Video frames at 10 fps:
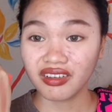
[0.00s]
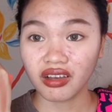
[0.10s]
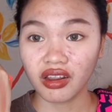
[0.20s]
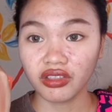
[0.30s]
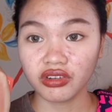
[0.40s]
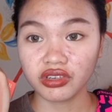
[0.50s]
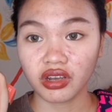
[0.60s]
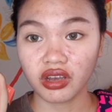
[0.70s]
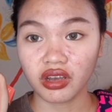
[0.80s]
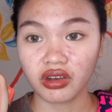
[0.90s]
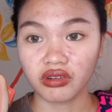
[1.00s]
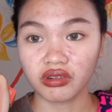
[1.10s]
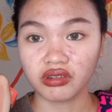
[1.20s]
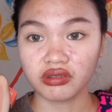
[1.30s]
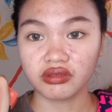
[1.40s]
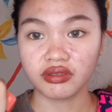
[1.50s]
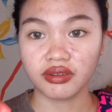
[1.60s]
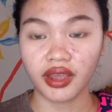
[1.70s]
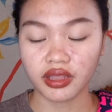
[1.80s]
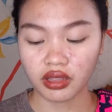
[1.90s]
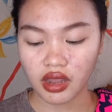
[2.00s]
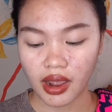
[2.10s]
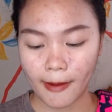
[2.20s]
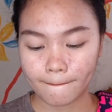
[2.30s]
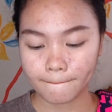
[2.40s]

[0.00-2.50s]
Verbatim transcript: Ganito siya oh. Light lang.